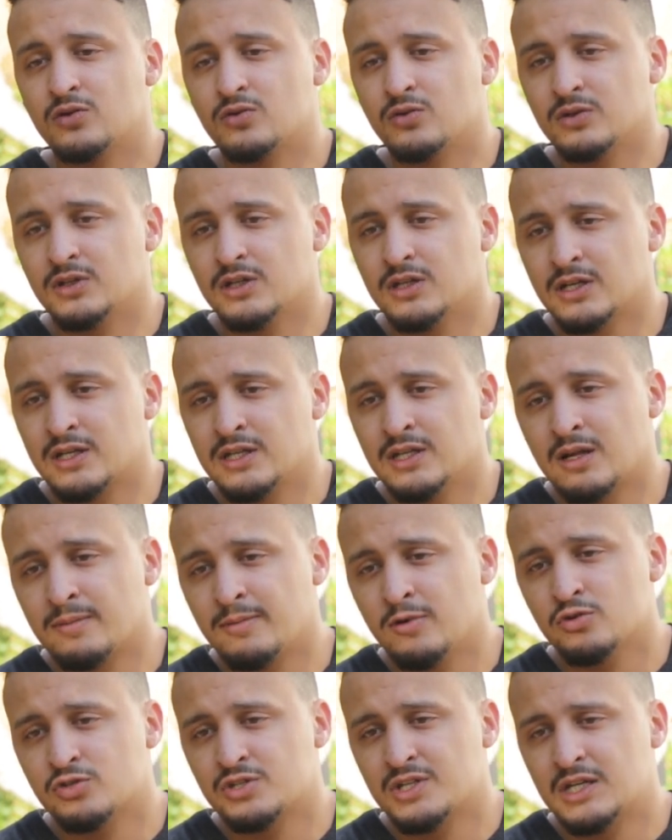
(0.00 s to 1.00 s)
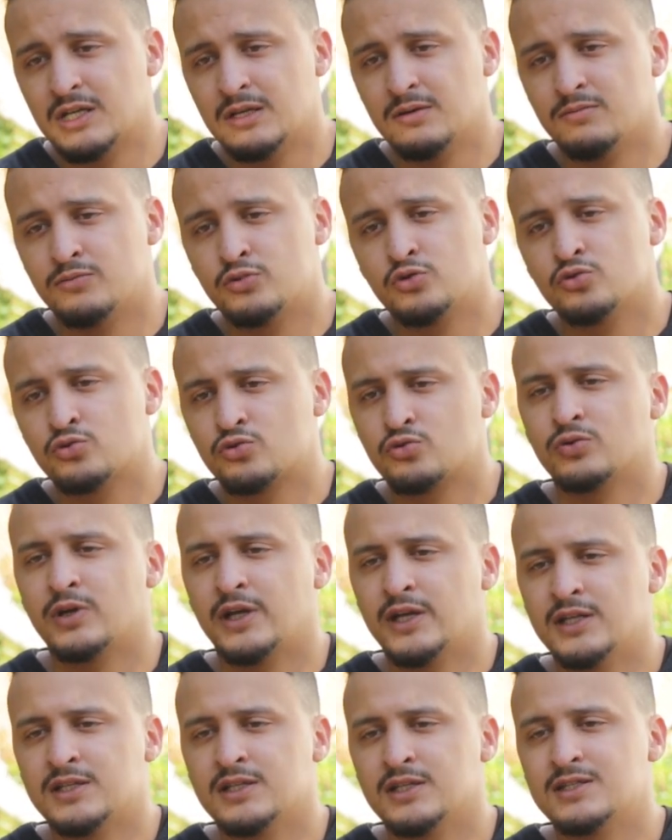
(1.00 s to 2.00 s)
كوندي كنا 24 بجوج
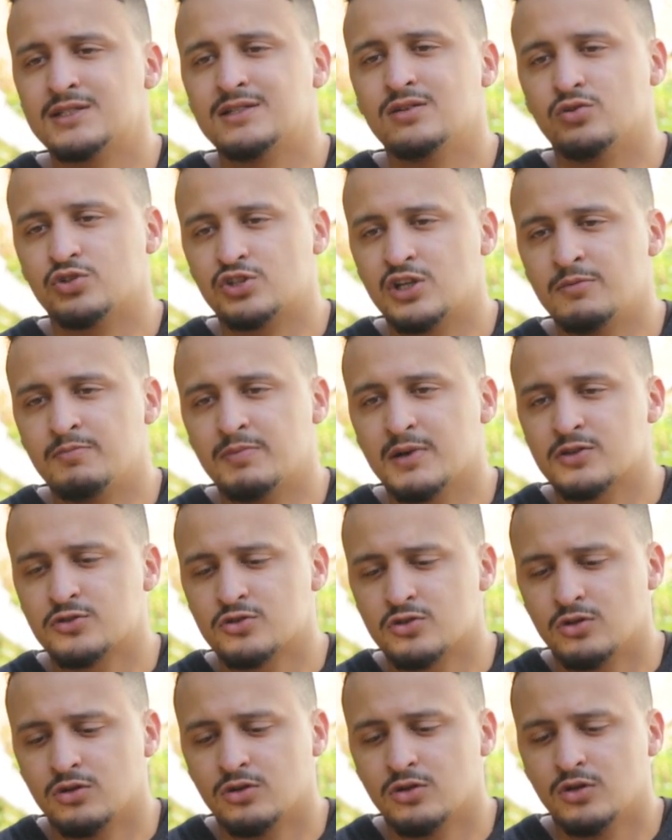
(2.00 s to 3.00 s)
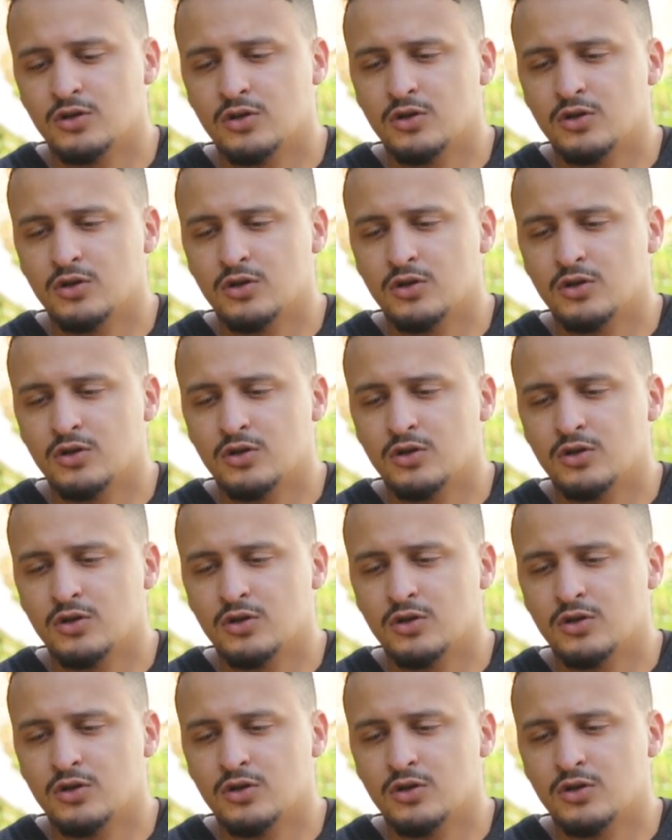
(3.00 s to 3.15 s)
ثنائيات يعني 26 بيرسون